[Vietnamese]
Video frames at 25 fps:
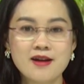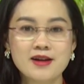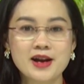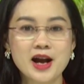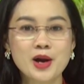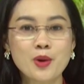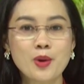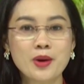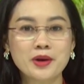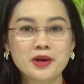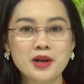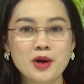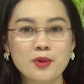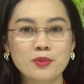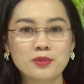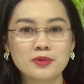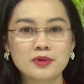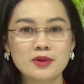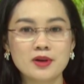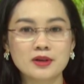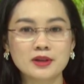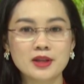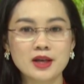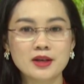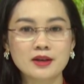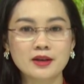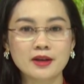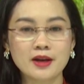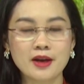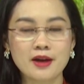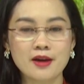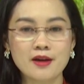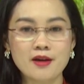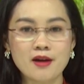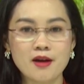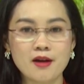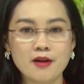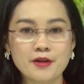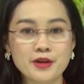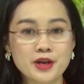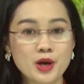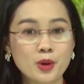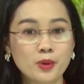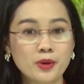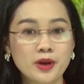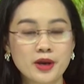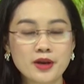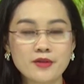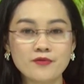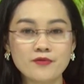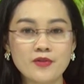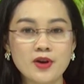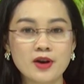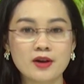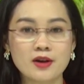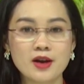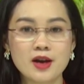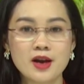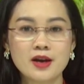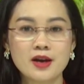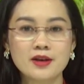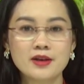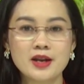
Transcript: Các hoạt động được thiết kế ở nhiều lĩnh vực